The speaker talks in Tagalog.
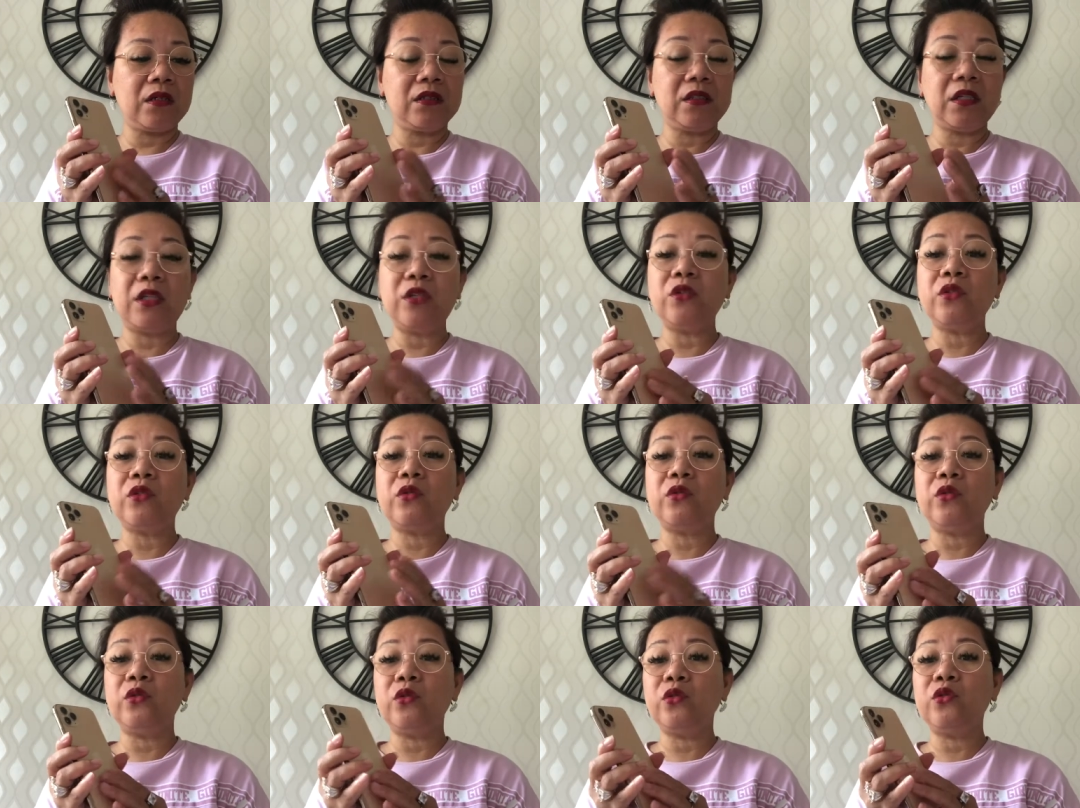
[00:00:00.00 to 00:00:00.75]
ito
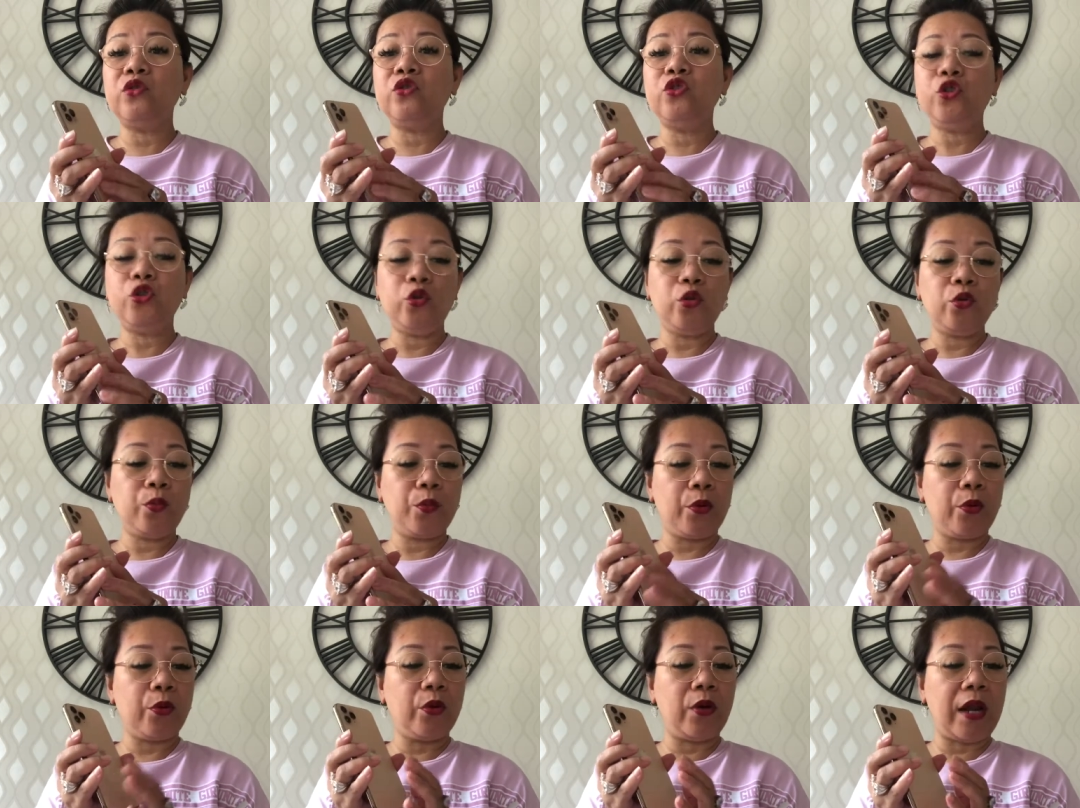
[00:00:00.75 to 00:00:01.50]
yung new
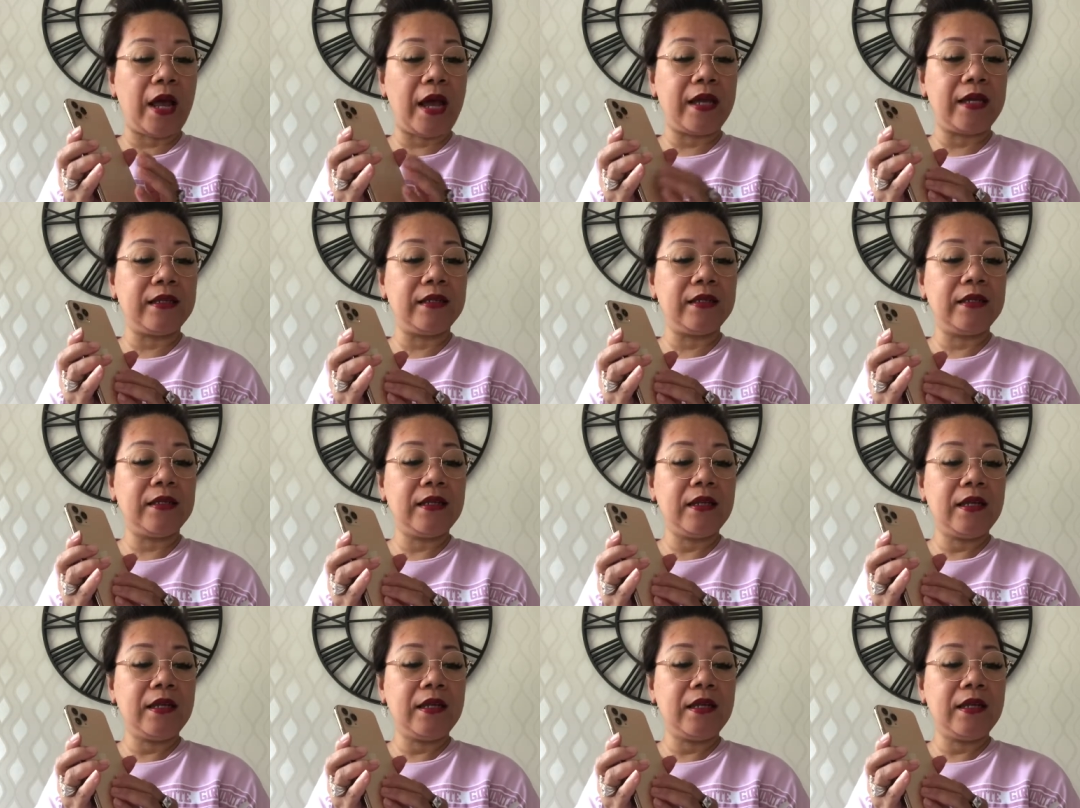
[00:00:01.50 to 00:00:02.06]
Pro line